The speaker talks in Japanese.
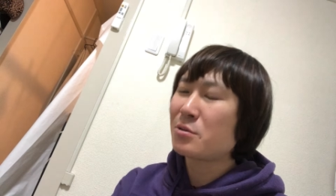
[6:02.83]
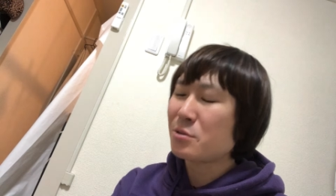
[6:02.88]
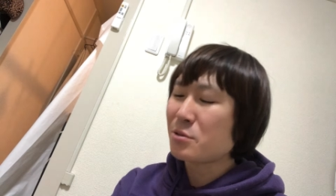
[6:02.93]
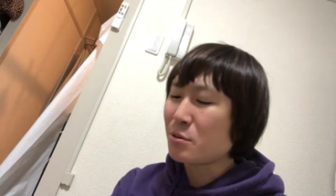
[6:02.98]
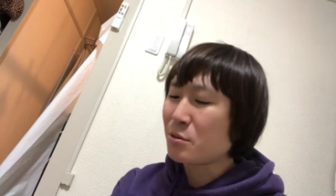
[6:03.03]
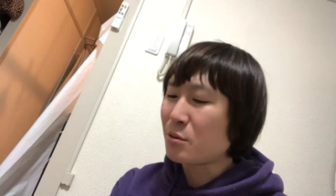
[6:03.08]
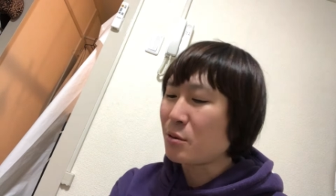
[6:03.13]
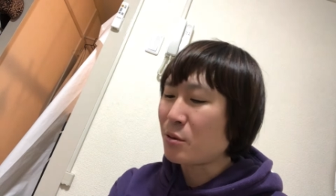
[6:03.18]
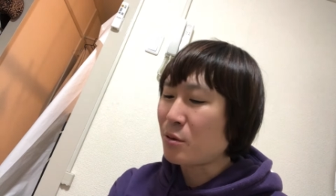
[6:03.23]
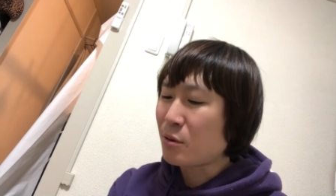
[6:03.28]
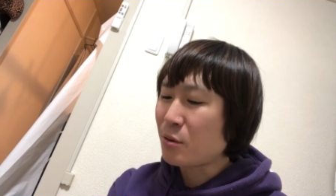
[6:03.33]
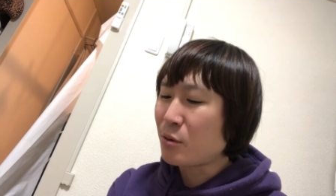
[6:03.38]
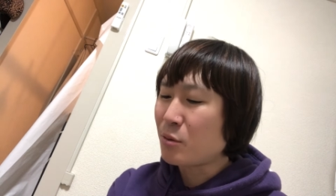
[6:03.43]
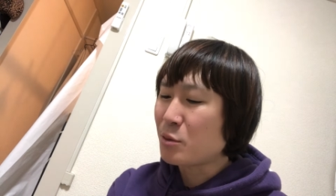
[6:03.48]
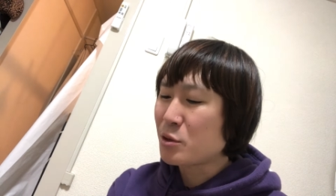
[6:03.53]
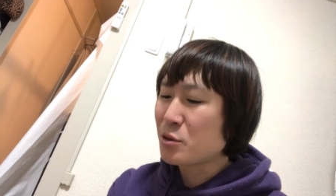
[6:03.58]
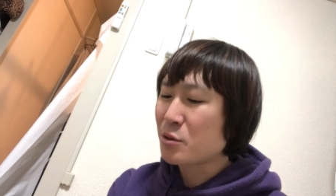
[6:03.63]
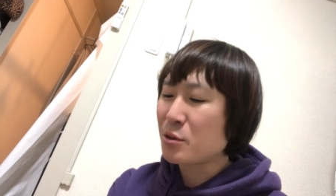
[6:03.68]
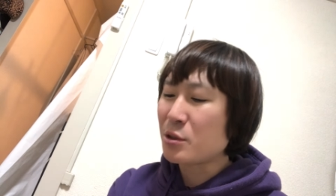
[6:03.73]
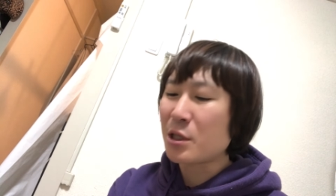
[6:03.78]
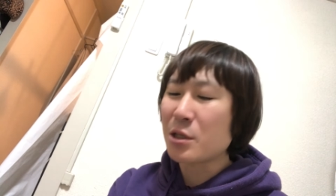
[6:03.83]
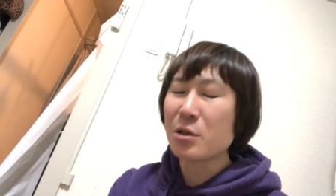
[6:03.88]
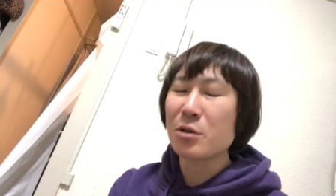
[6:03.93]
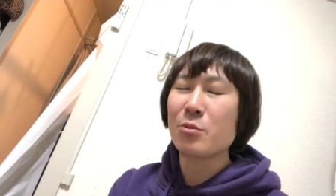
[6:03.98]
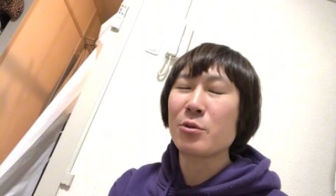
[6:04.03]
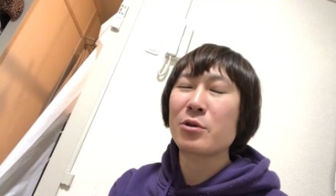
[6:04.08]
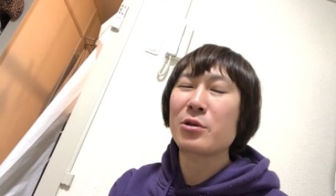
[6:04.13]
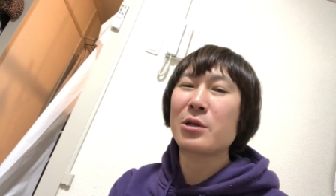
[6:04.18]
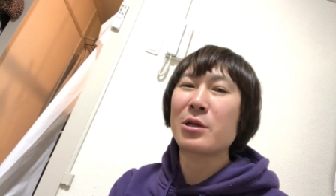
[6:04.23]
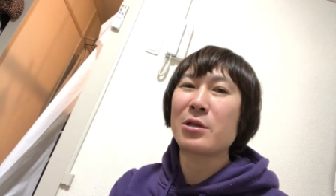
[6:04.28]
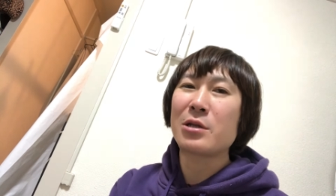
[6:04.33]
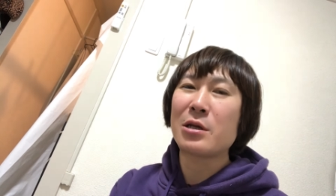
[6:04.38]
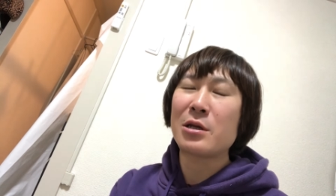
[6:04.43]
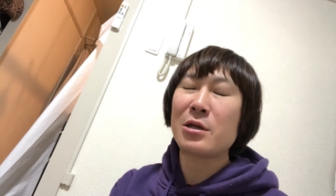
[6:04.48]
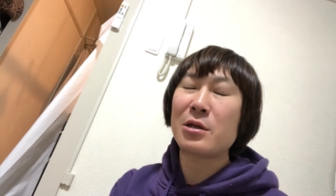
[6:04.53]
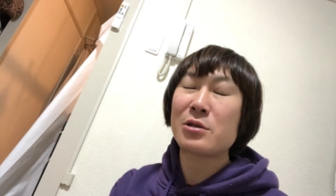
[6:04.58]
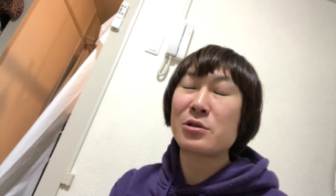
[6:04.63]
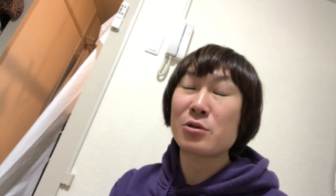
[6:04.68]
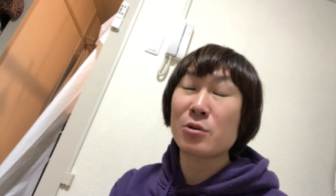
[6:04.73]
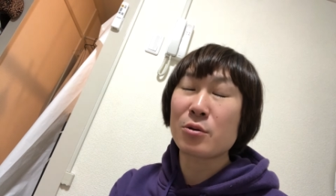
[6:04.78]
ちょっと面白いなと思ったん
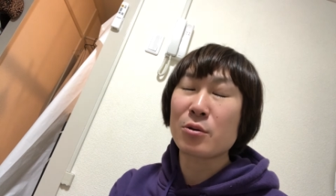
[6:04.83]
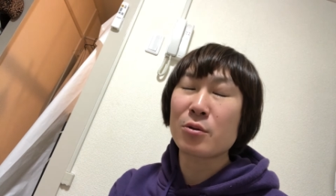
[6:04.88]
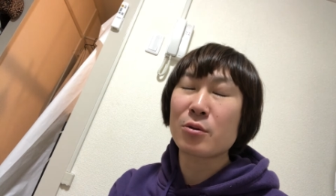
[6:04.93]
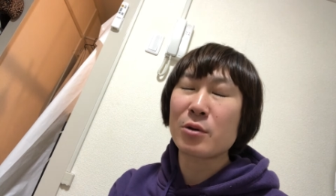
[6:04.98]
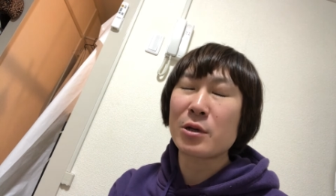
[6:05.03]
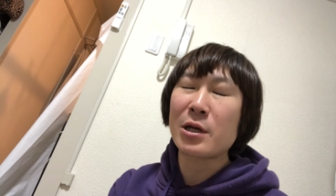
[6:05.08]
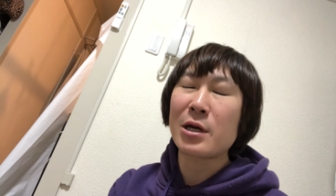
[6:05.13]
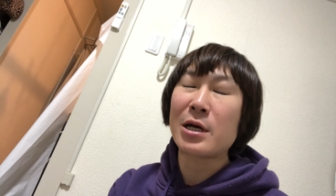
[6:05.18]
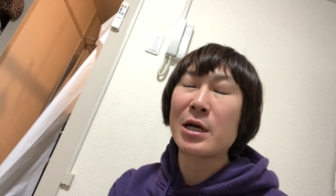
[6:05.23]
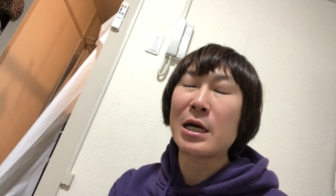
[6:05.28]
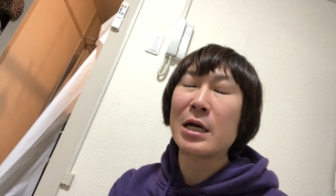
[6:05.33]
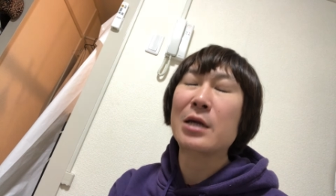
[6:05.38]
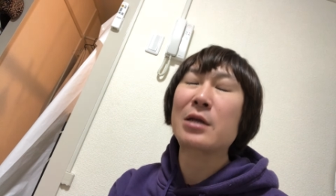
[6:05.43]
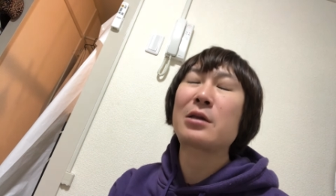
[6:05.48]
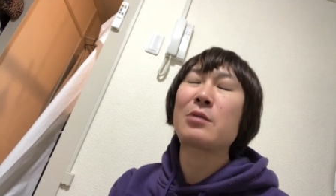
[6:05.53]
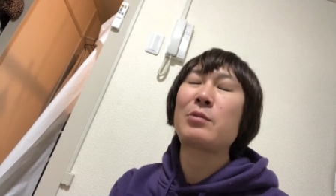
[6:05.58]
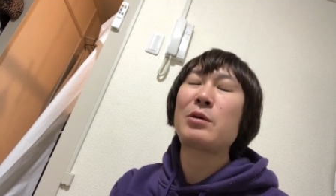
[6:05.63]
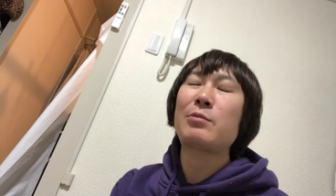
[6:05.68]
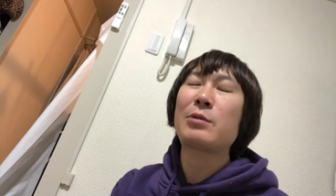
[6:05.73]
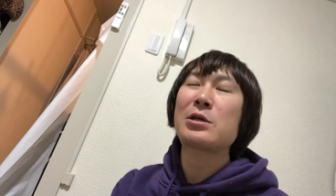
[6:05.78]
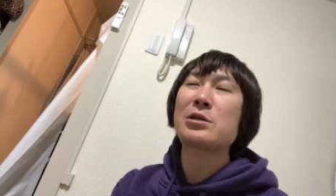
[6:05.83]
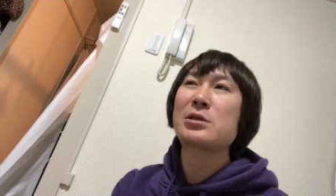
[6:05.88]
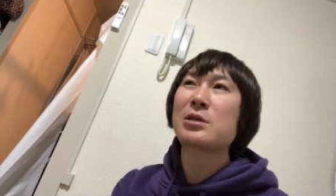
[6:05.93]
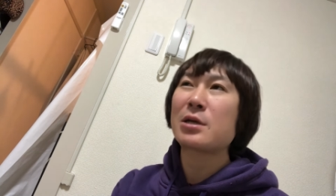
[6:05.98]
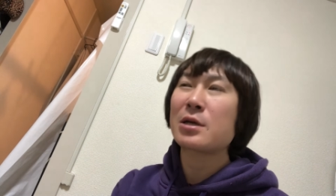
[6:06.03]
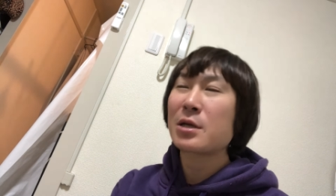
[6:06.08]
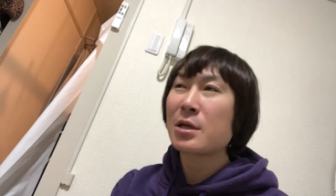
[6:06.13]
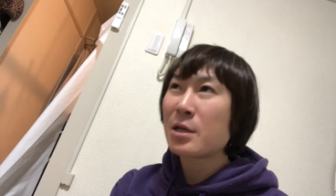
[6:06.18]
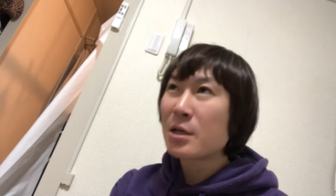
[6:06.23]
でちょっと取り上げてみました、